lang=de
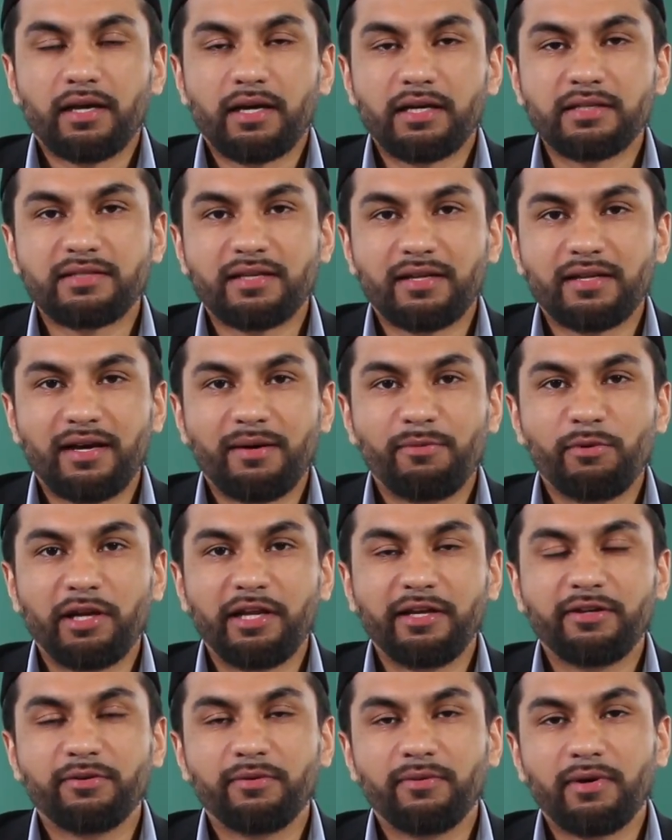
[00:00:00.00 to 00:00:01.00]
Assalamu
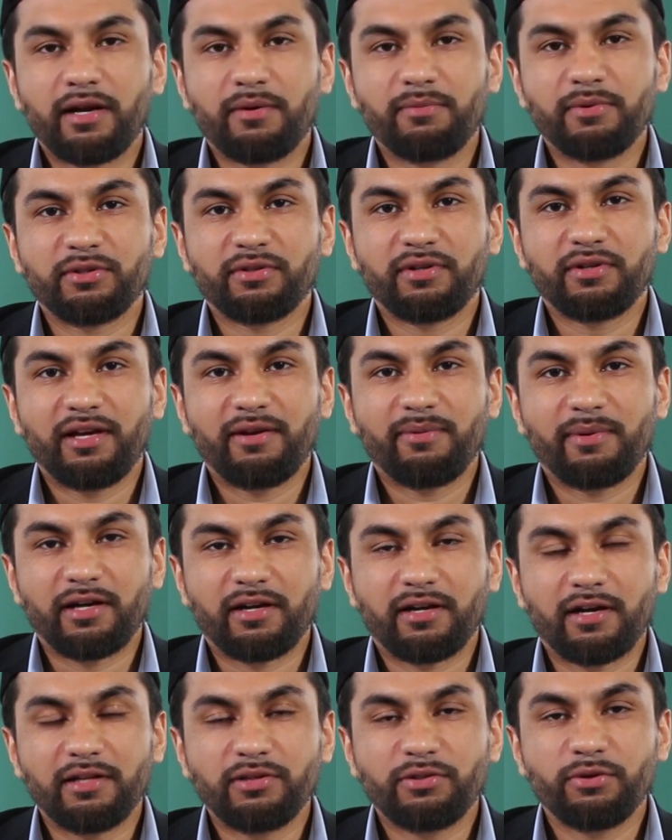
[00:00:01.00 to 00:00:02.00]
alaikum wa rahmatullahi wa
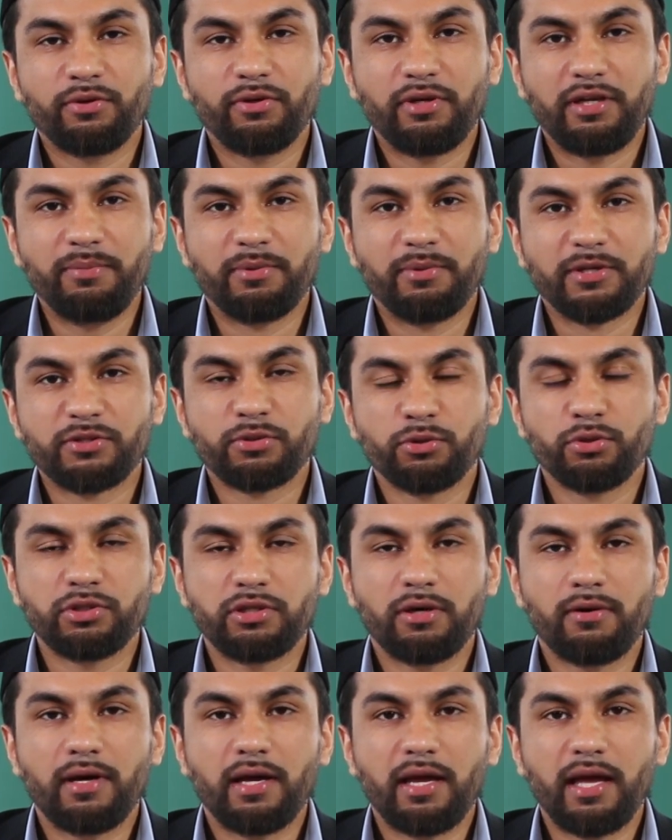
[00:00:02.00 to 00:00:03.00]
barakatuhu. Liebe
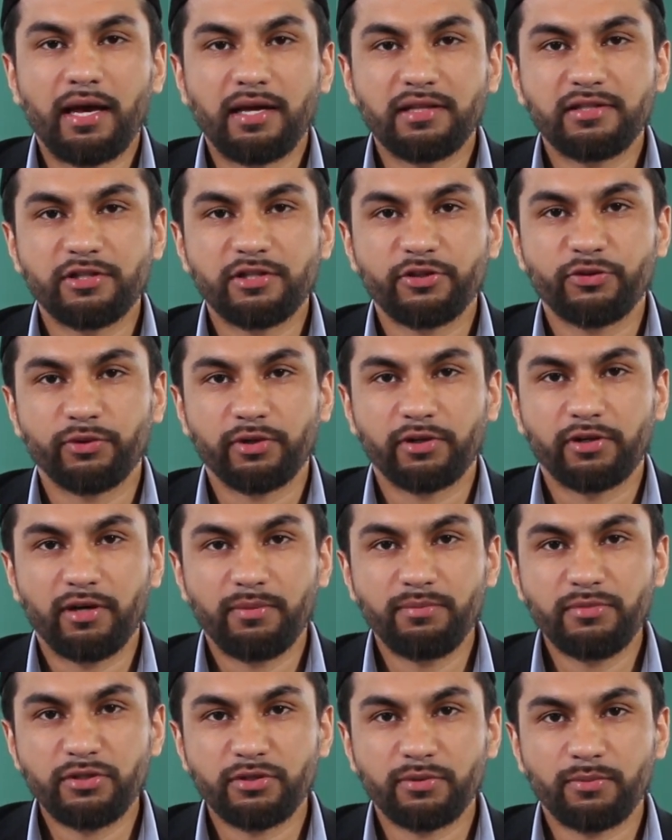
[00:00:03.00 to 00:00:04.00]
Zuschauer, herzlich
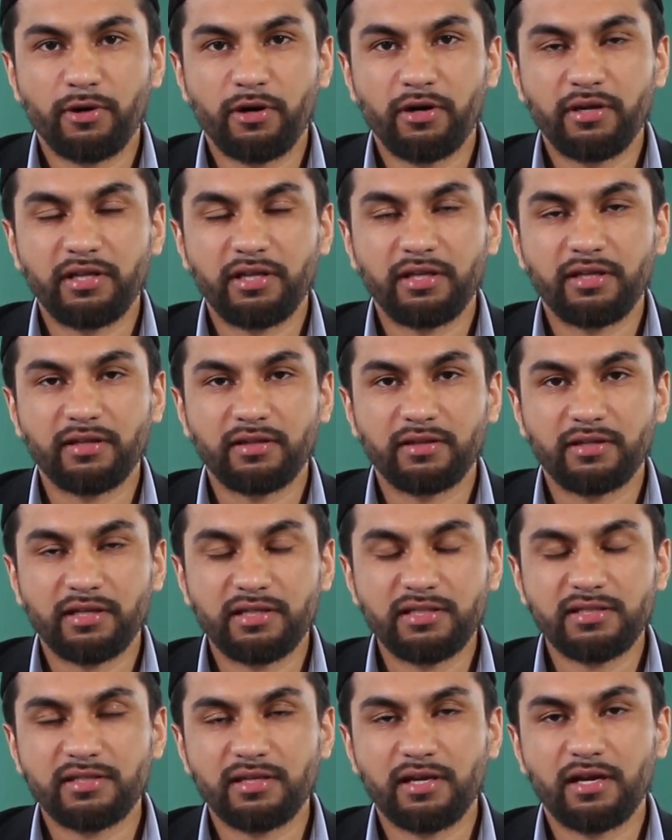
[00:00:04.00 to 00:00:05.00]
willkommen zum heutigen
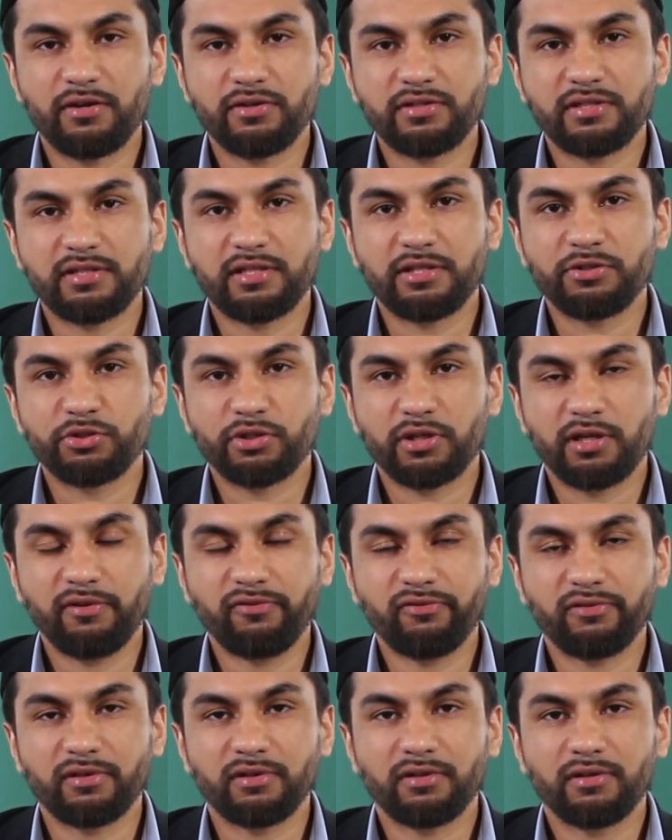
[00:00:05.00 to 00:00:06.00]
Ders aus den
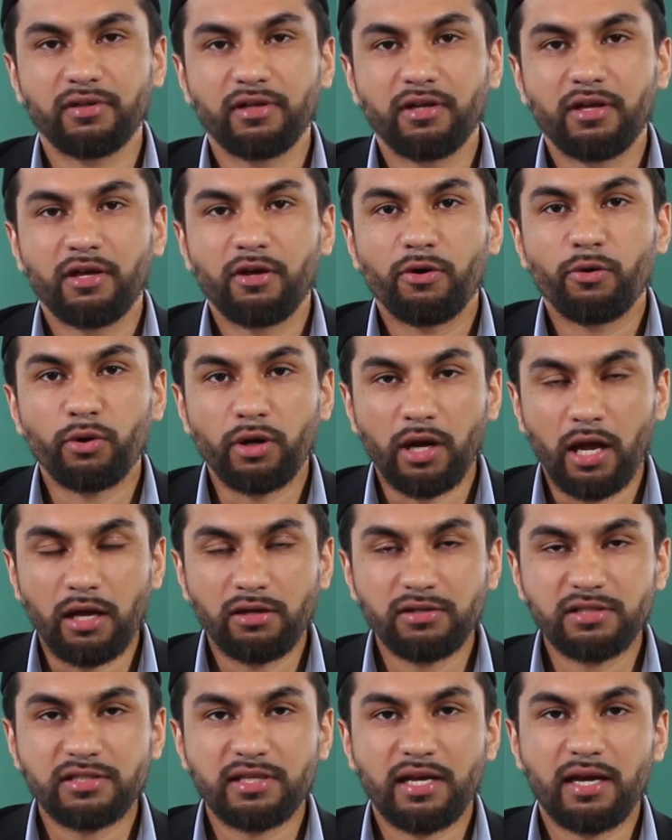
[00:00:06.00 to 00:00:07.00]
Schriften und
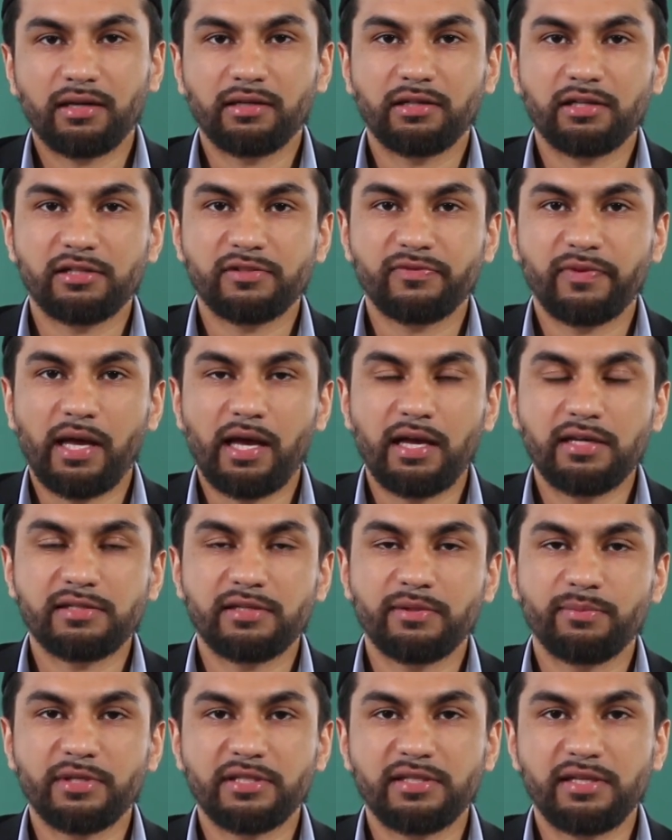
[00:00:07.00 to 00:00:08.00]
Aussagen des
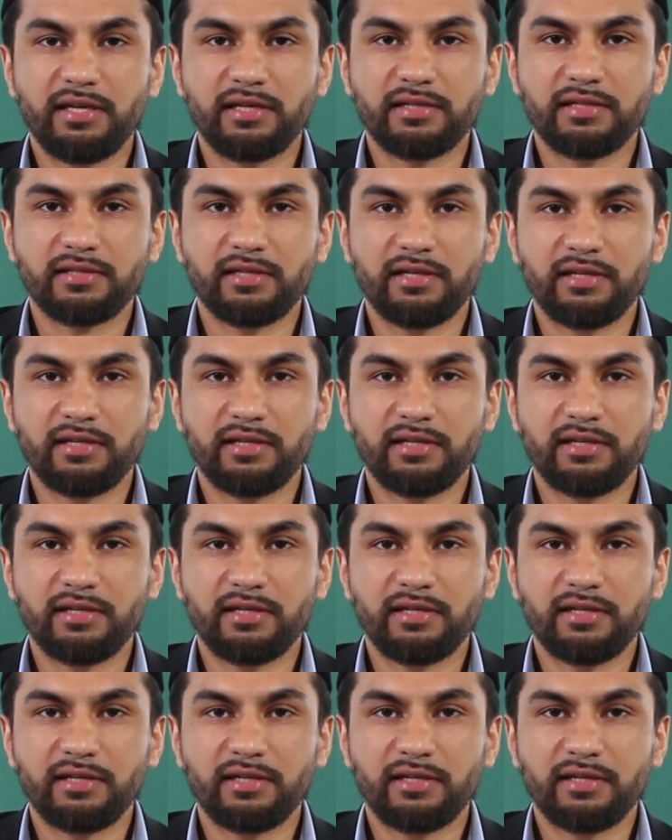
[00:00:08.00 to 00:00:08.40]
verheißenen Messias.